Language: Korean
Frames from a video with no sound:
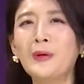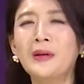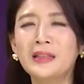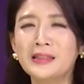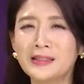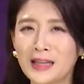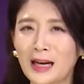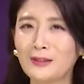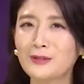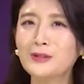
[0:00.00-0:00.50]

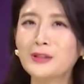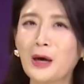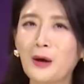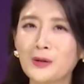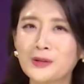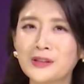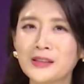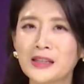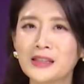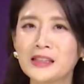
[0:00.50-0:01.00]
자주
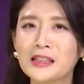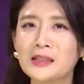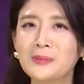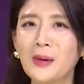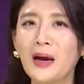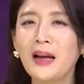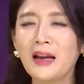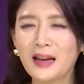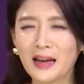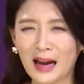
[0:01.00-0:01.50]
나오진 않지만
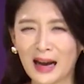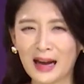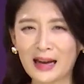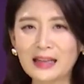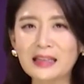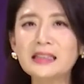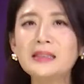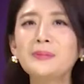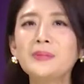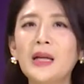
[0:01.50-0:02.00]

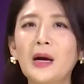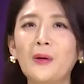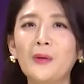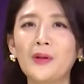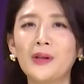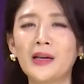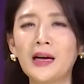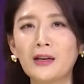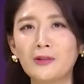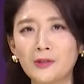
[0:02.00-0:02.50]
가끔
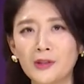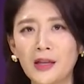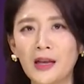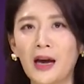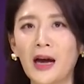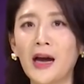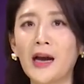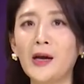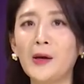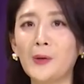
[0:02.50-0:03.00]
나오니까 우리
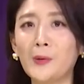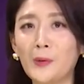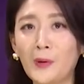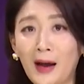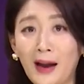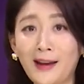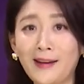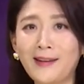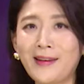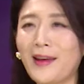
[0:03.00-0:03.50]
알고
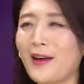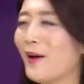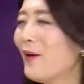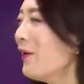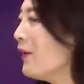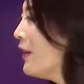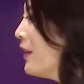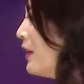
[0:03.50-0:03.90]
갈게요.